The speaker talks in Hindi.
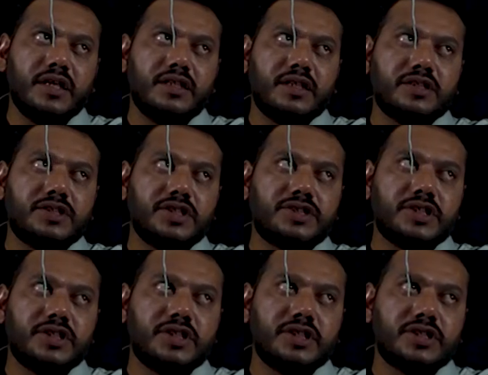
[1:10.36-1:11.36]
एनर्जी
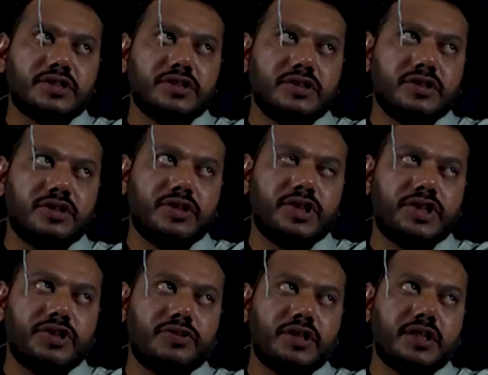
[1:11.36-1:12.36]
चेंजेस
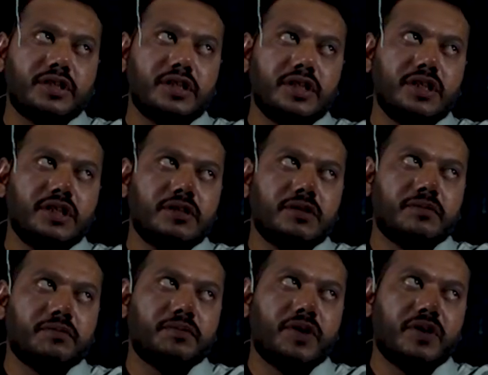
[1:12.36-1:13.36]
ड्यूरिंग दी
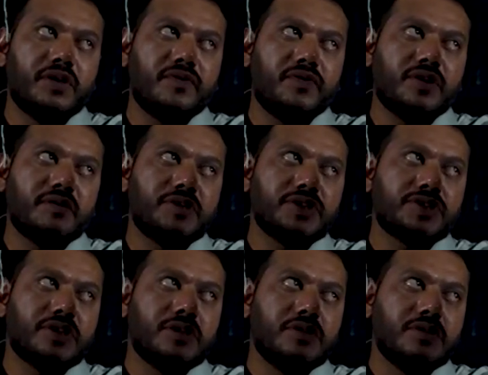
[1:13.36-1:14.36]
बॉन्ड
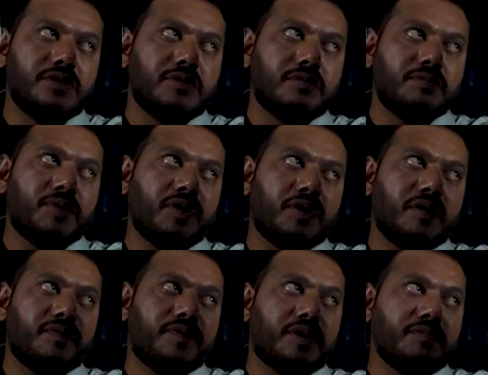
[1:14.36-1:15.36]
फॉर्मेशन
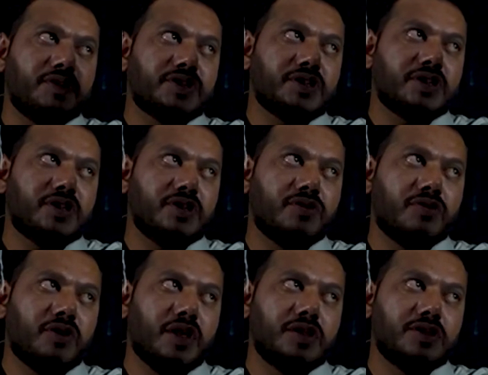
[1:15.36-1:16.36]
बॉन्ड फॉर्मेशन के
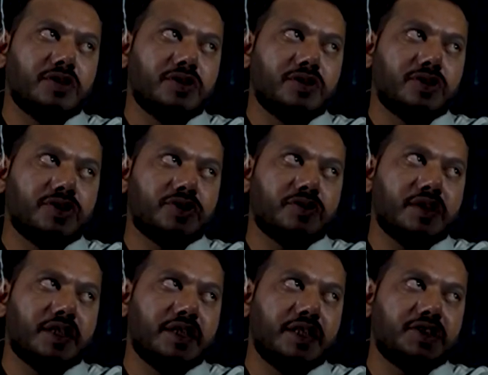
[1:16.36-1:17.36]
दौरान जो
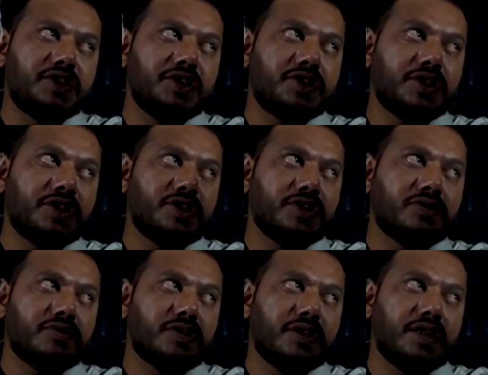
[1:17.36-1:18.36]
एनर्जी चेंजेस
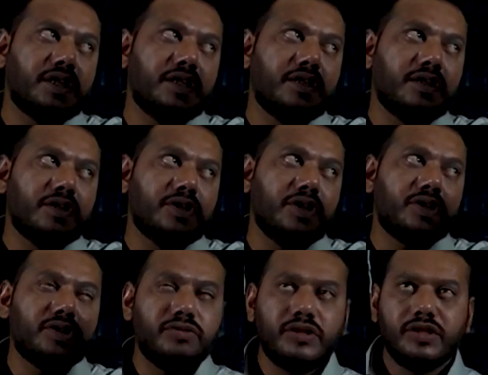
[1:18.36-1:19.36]
होती हैं ये
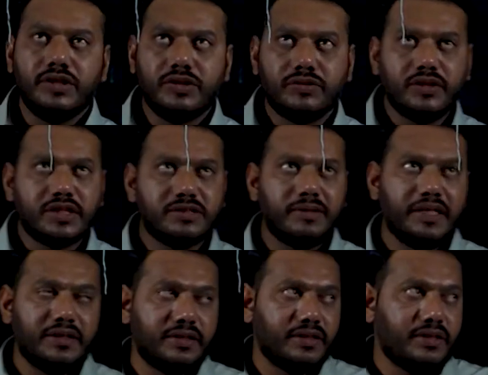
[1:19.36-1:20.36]
थ्योरी इनको
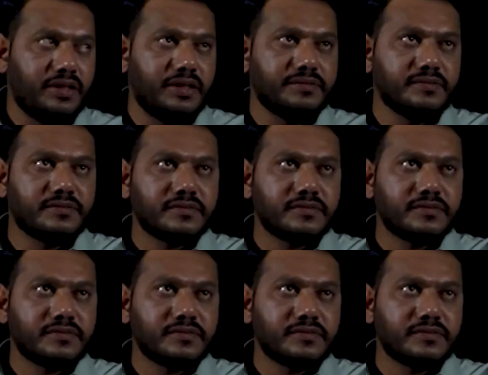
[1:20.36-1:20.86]
एक्सप्लेन करती है